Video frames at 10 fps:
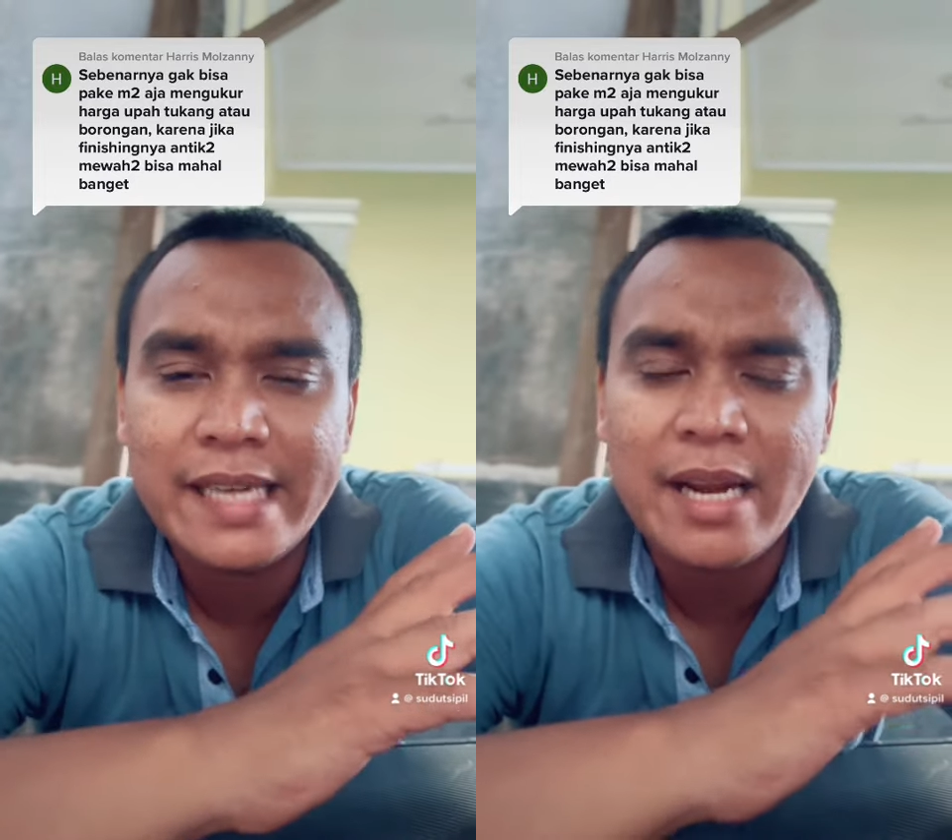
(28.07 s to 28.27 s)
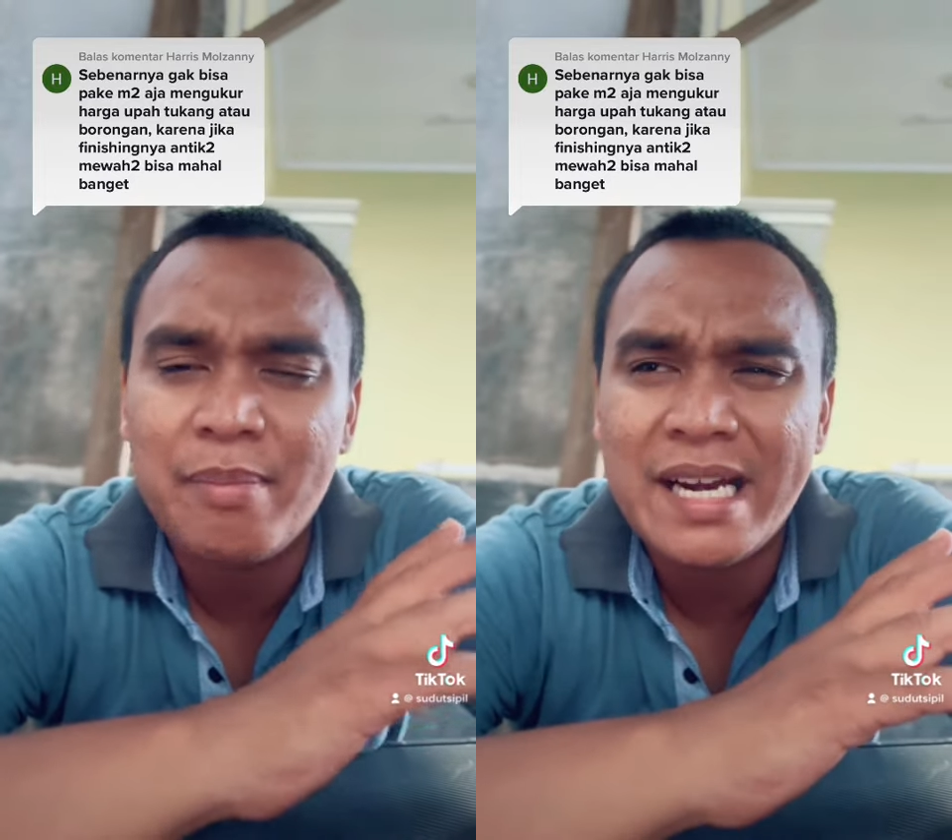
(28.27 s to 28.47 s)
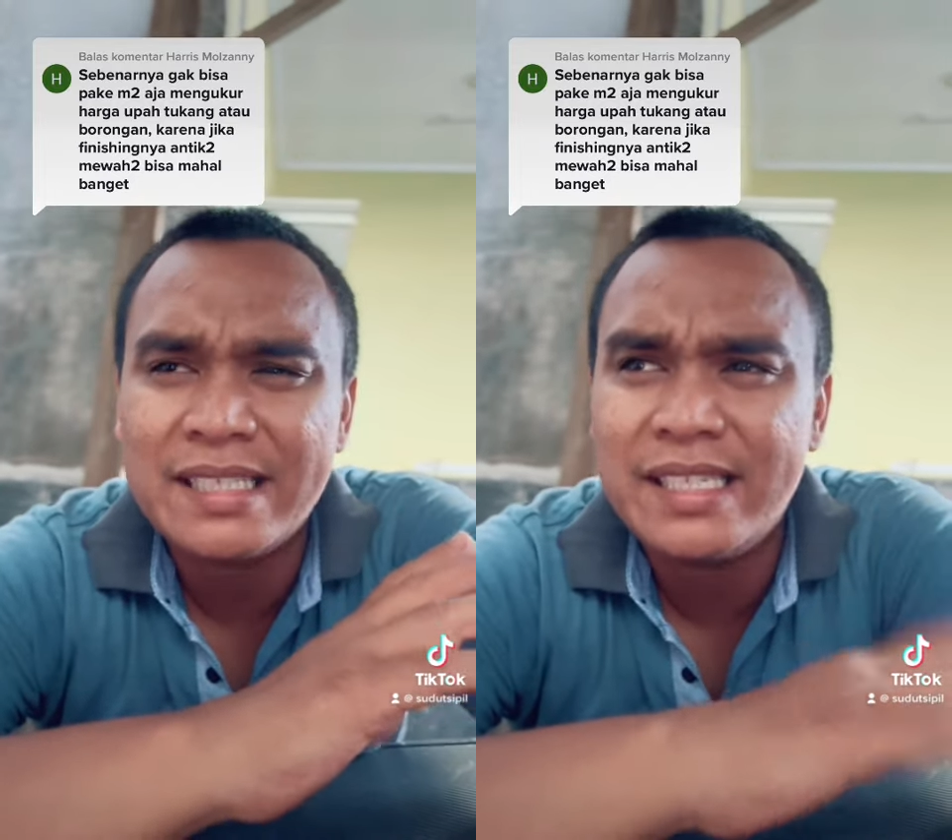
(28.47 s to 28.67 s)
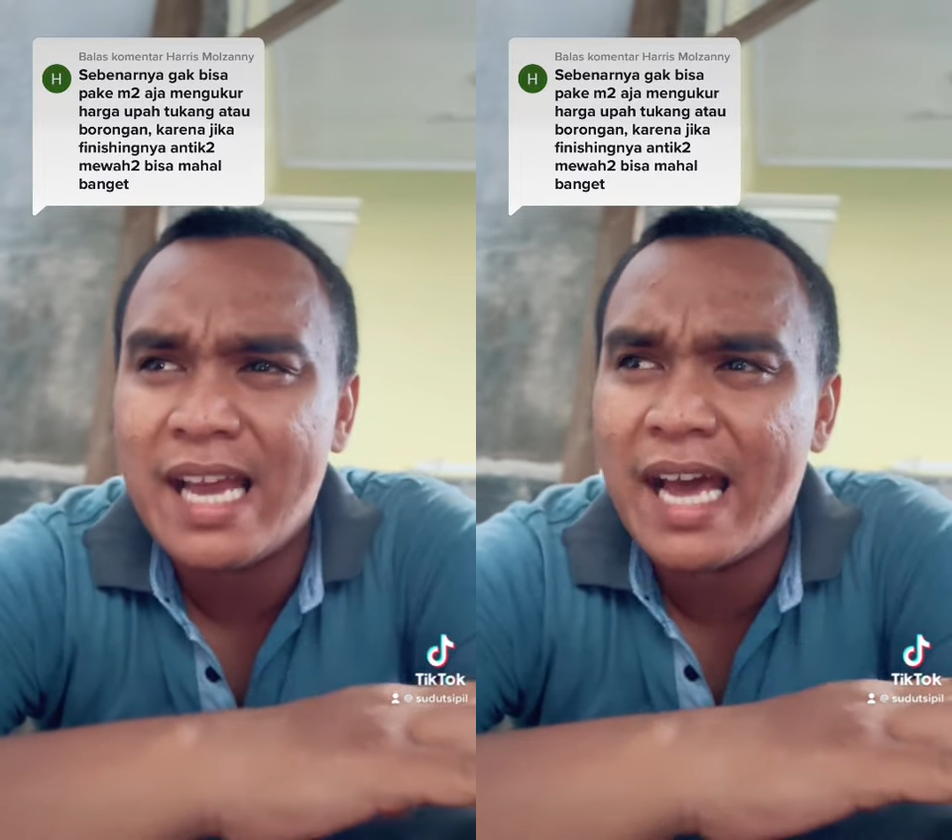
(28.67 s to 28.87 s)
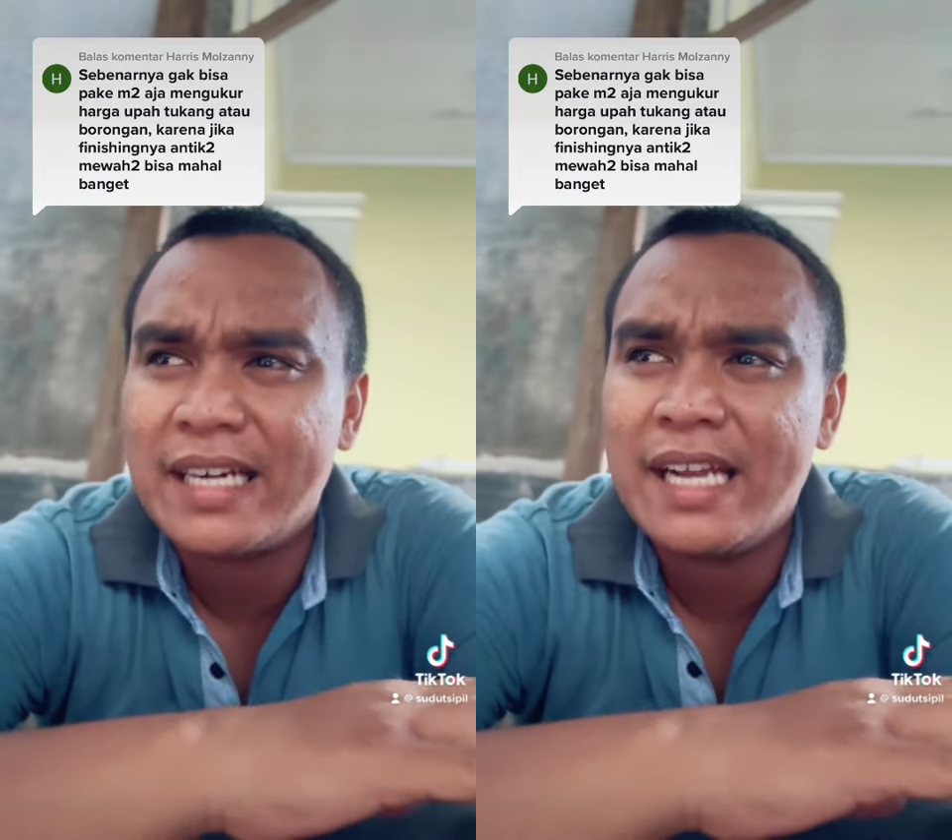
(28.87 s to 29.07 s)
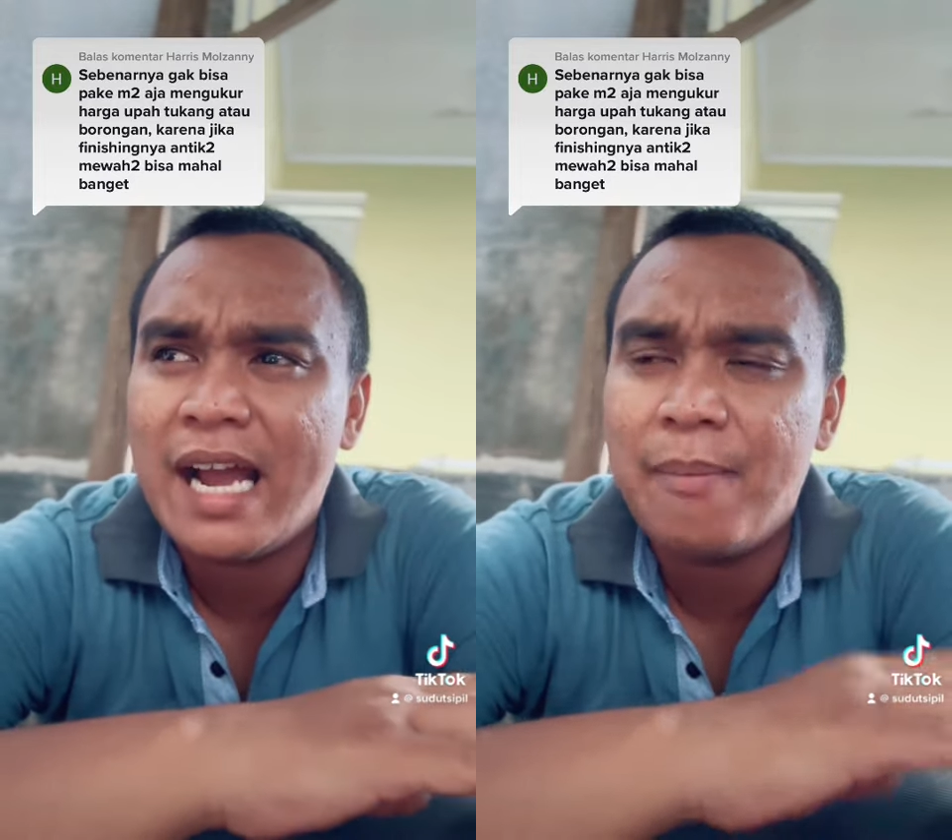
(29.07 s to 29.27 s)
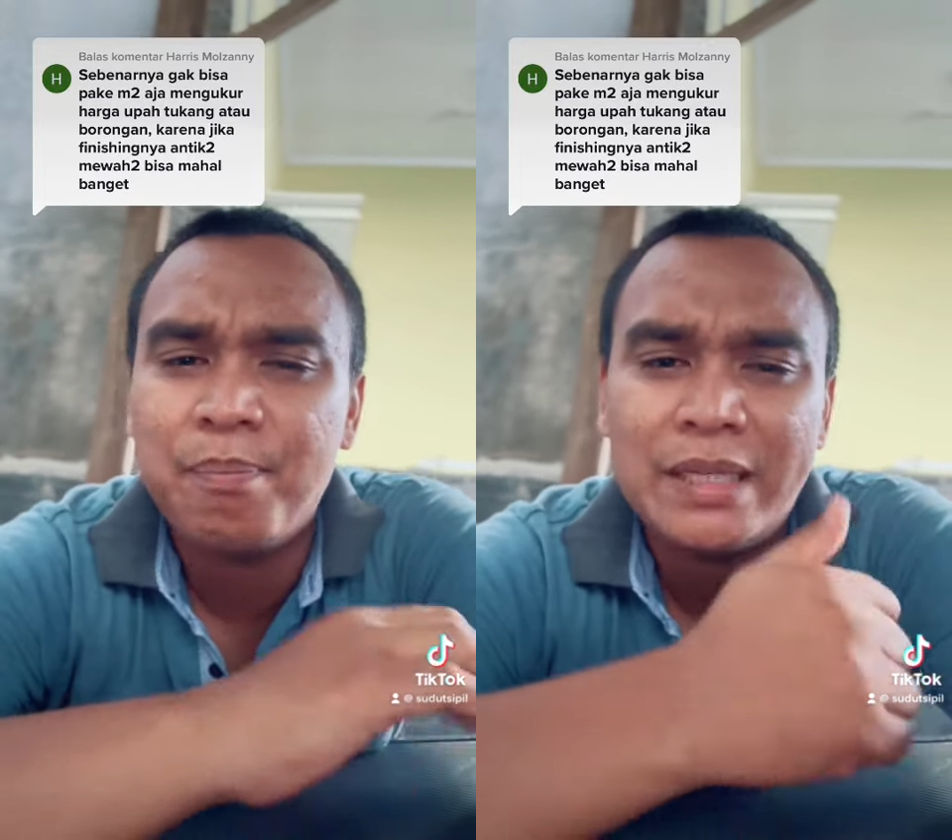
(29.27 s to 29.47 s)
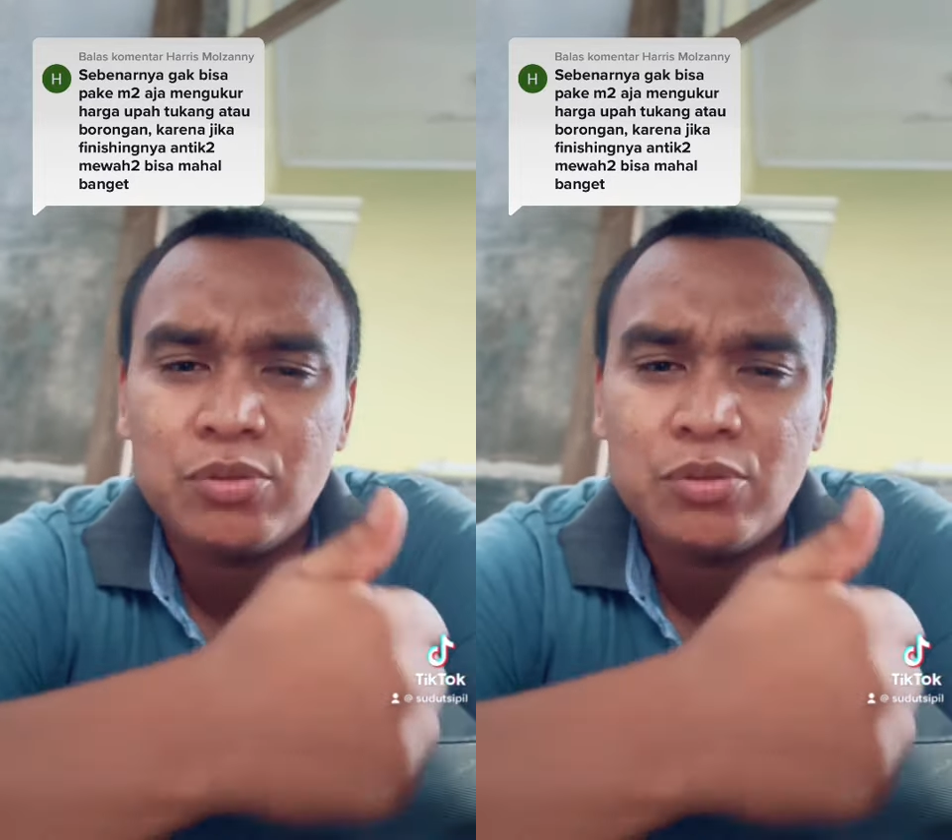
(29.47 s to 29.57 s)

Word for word: dari mana sih harga 4